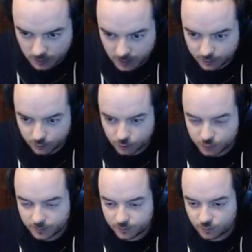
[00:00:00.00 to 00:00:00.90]
Et donc, je
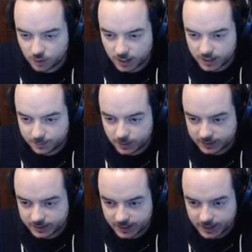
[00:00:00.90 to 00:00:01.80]
vais pouvoir y
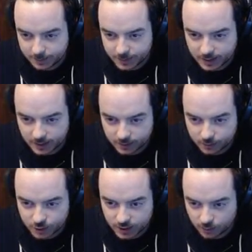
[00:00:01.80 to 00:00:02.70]
placer les piles que
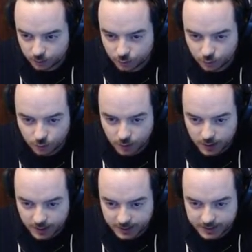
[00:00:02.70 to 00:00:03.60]
j'ai en trop
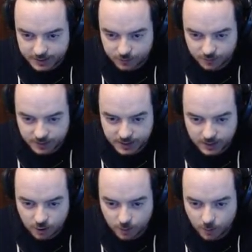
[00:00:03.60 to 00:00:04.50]
et qui sont vides
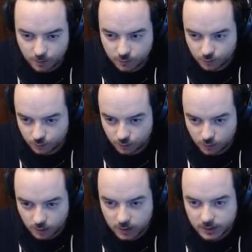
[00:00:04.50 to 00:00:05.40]
le moment venu.
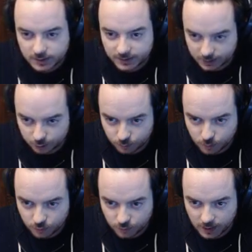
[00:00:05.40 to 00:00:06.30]
C'est une
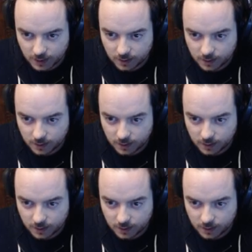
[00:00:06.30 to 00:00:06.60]
bonne nouvelle.